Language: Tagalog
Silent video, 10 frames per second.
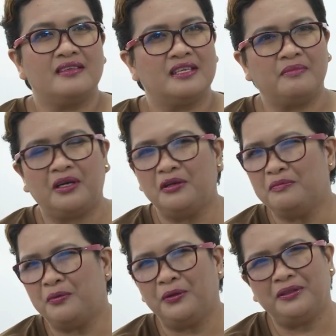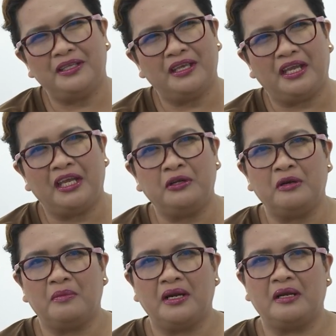Si Merleau-Ponty ay
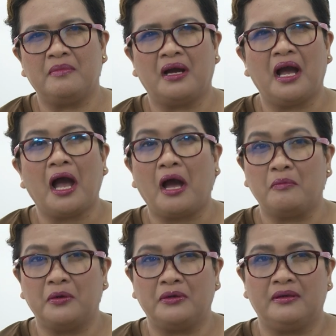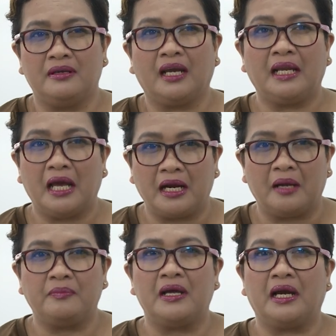hinulma ng mga hamon na
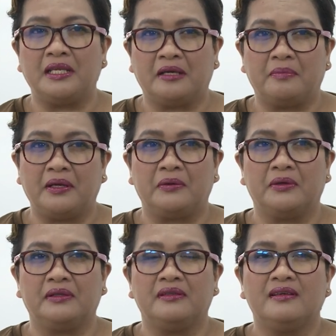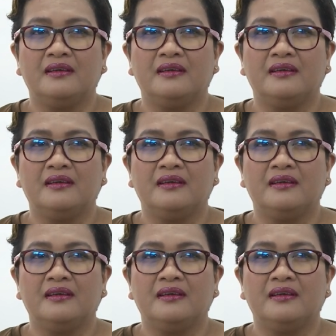kinaharap ng kanyang panahon.